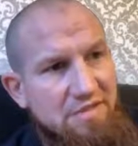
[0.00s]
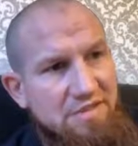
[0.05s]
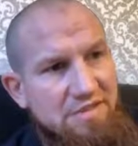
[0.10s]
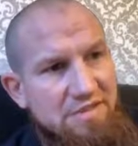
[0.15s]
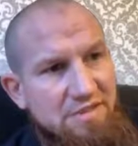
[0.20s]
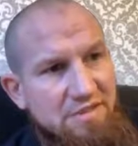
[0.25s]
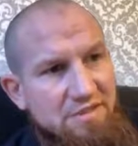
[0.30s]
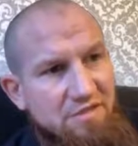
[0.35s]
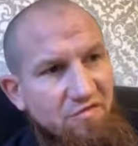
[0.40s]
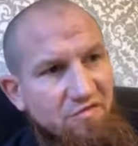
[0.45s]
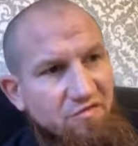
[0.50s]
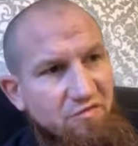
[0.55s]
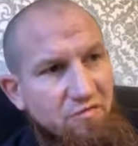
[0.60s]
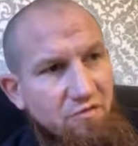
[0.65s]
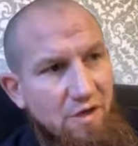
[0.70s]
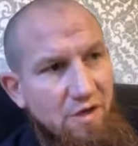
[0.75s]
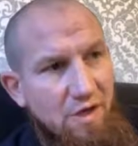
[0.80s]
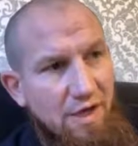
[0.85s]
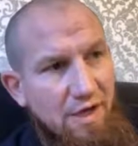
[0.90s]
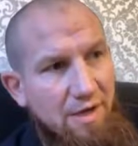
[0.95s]
wenn sie das
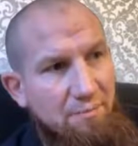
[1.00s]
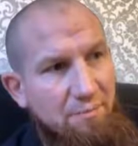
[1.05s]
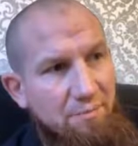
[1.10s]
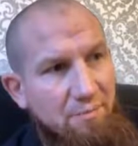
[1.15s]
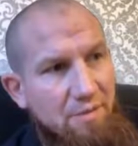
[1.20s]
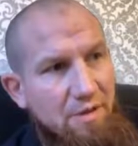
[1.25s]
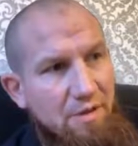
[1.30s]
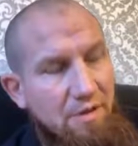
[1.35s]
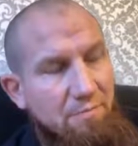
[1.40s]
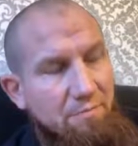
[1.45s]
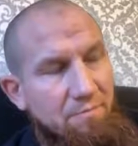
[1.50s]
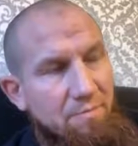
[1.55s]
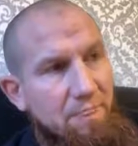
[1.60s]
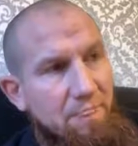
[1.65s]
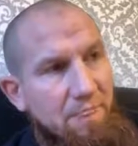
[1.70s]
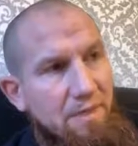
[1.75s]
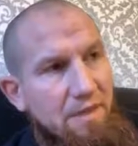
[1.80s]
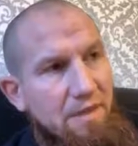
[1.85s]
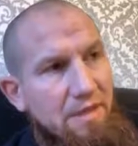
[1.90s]
Gefühl haben, ähm,